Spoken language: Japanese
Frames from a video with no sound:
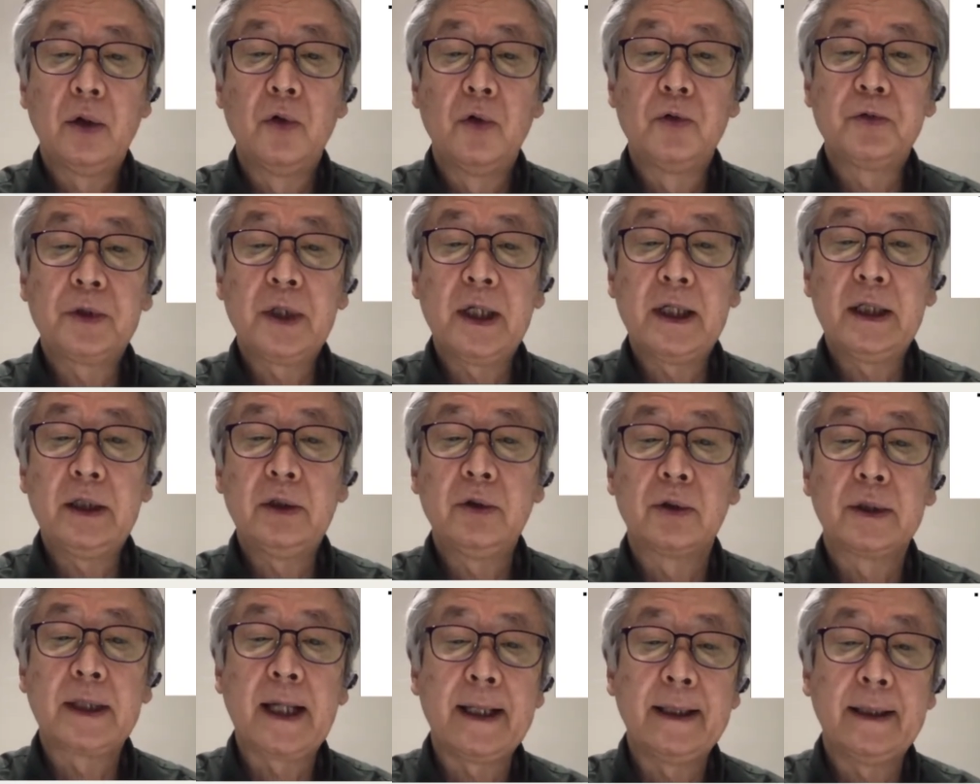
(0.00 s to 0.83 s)
お二人
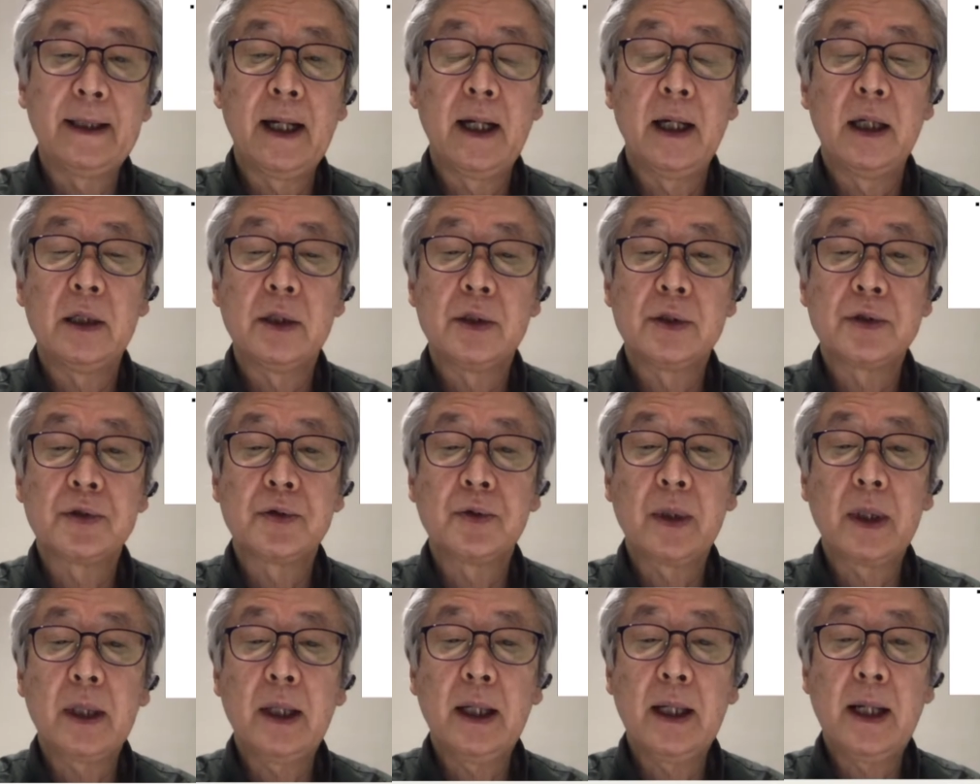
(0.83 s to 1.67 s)
の対談、そ
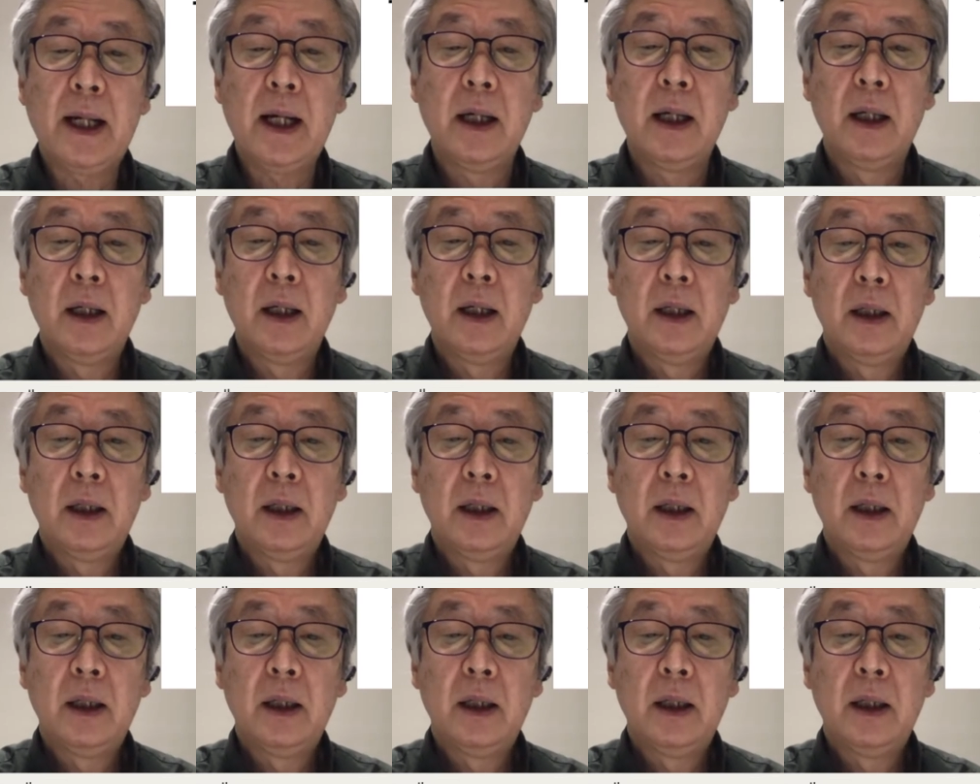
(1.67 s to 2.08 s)
れから、